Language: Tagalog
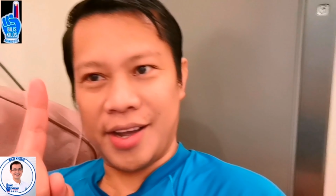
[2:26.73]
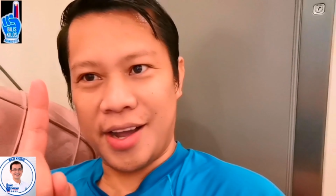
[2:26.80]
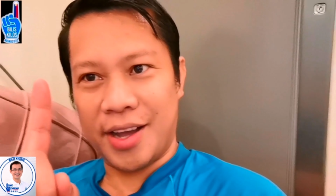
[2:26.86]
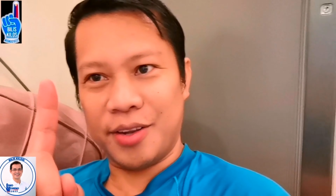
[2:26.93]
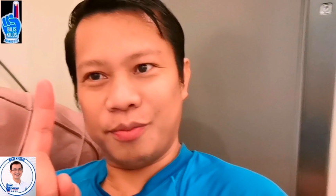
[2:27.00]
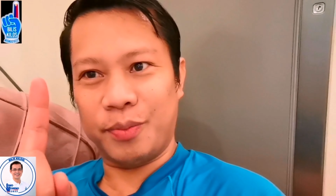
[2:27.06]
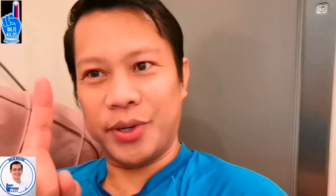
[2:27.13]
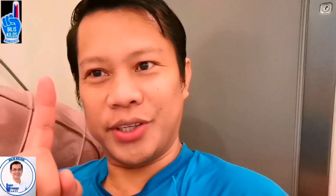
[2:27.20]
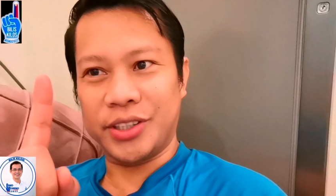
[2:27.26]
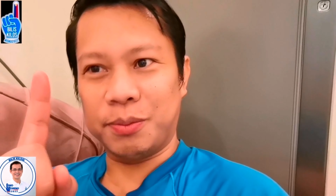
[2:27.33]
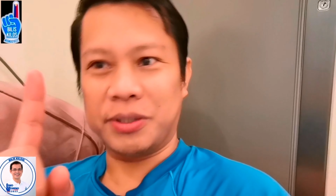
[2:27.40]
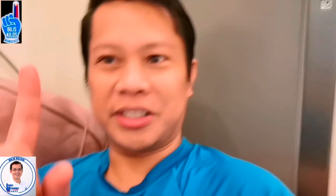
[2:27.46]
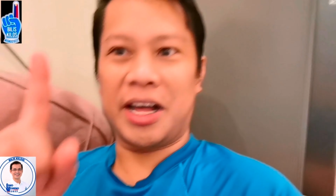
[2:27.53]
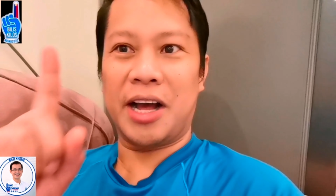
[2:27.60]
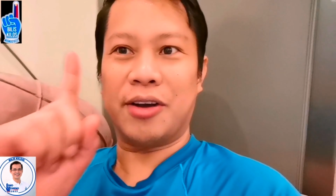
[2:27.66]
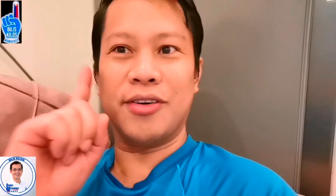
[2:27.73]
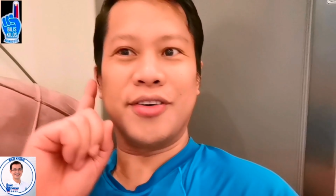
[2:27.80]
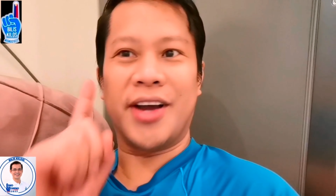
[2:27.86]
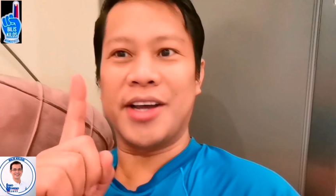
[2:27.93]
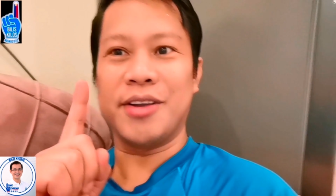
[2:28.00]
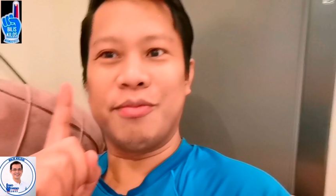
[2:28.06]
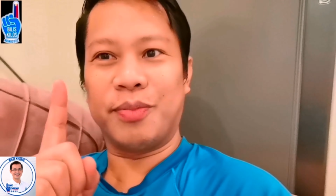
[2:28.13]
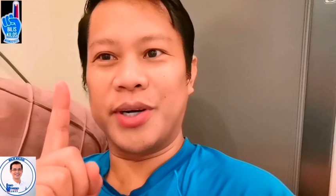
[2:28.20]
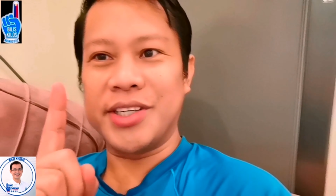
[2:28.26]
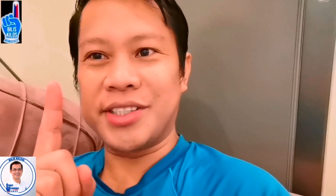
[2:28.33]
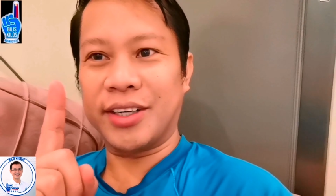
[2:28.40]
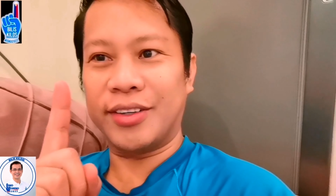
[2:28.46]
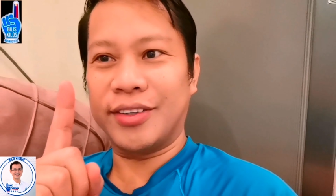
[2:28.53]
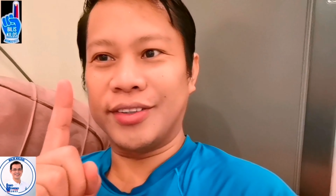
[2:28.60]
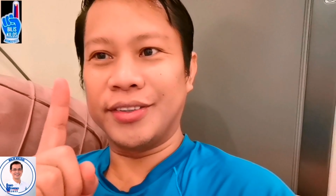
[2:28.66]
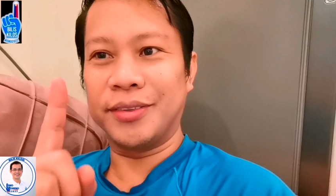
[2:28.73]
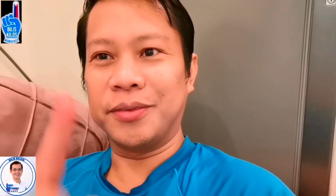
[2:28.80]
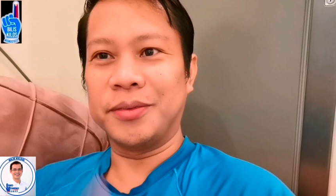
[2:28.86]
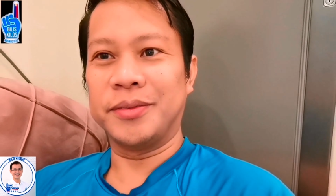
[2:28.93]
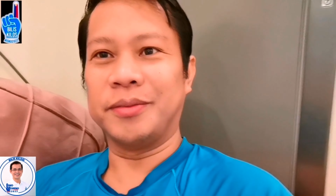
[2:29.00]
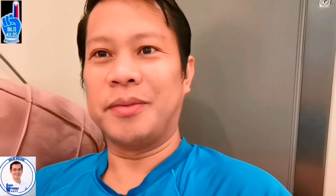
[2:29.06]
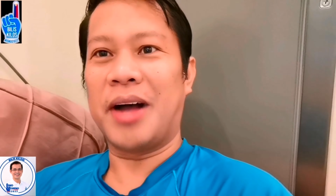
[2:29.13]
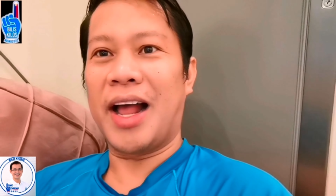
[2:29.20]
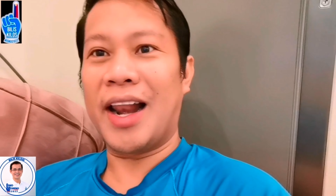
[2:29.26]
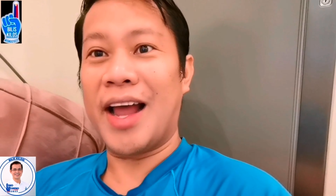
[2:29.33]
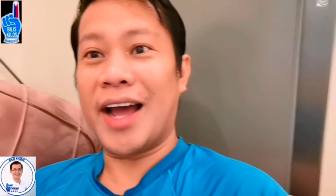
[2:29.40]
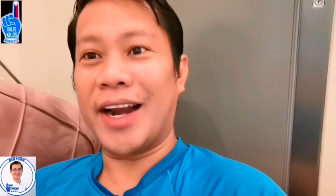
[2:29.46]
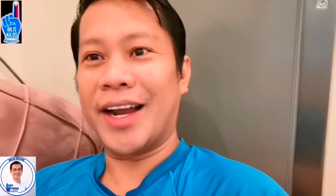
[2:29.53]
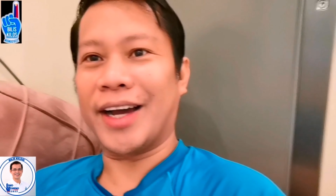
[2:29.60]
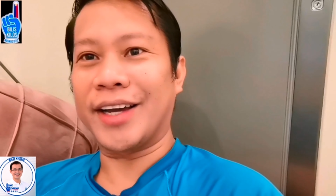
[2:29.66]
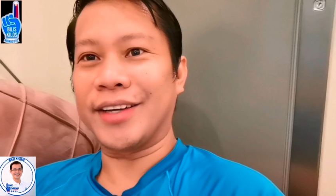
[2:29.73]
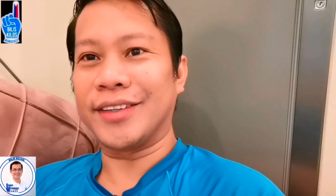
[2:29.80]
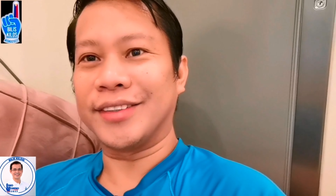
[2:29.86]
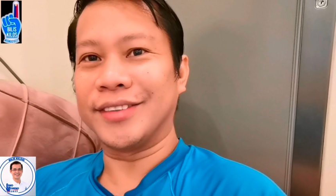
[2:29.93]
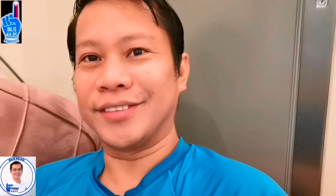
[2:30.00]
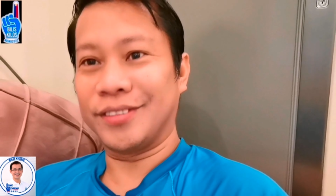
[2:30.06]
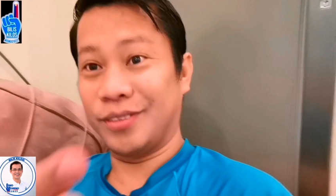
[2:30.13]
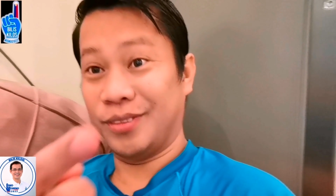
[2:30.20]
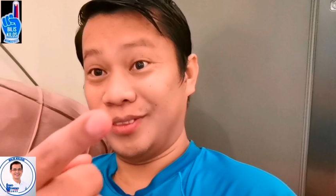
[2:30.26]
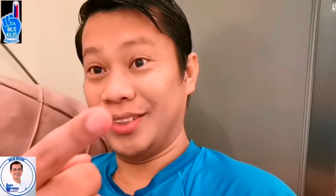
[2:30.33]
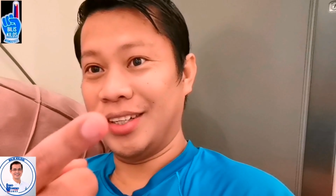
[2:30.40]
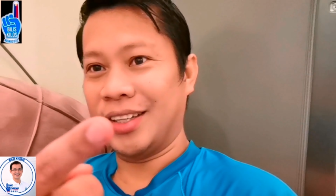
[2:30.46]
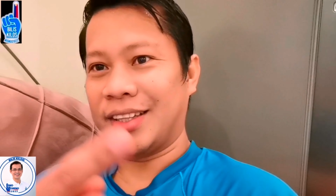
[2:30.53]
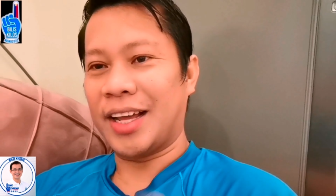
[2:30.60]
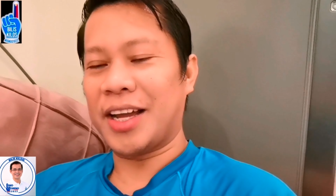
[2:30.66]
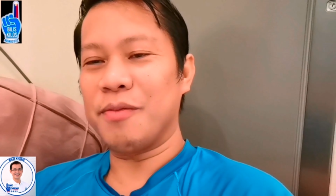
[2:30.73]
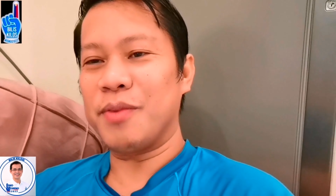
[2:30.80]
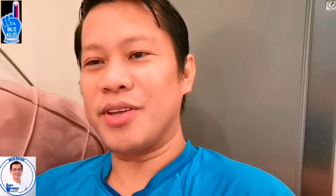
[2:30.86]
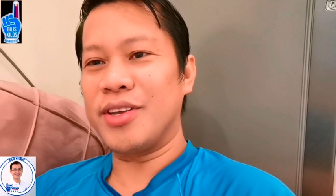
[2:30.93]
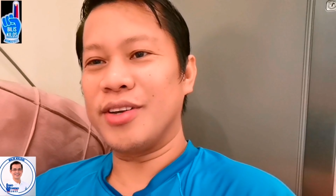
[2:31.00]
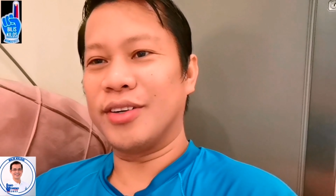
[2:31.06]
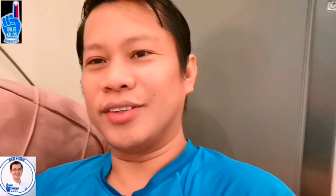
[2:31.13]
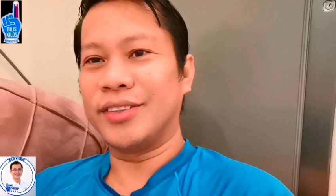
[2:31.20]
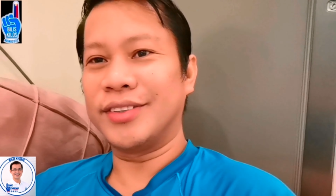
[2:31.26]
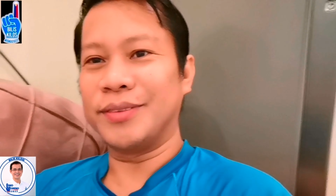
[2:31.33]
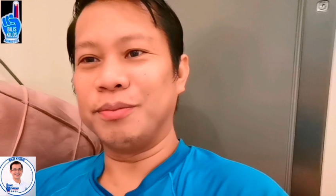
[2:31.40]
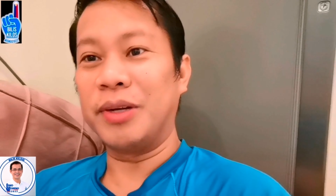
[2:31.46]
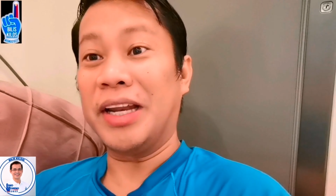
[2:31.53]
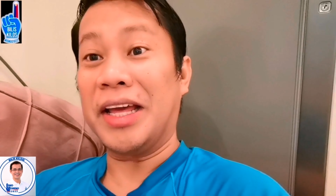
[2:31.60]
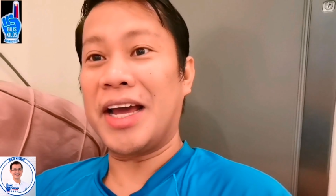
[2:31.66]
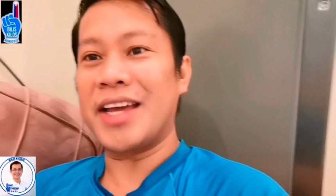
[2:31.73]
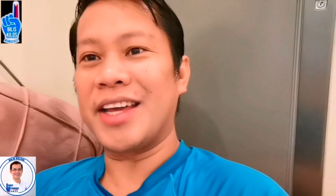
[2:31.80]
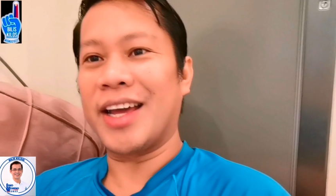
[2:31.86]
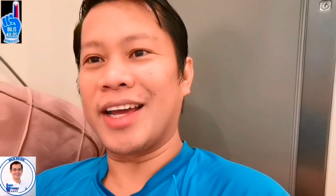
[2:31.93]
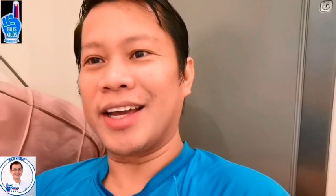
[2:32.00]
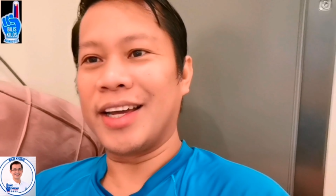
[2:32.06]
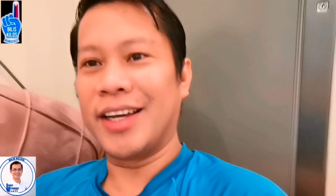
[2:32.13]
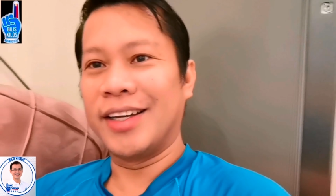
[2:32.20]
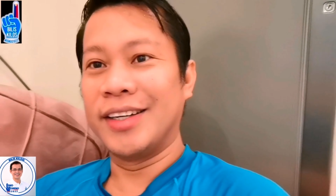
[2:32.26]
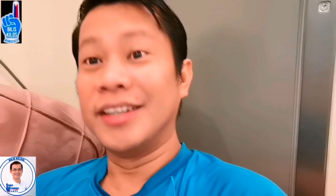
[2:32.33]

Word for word: God first. Basta ako, God first ako. Paala na kayo. Tanggapin nyo. Binigay eh.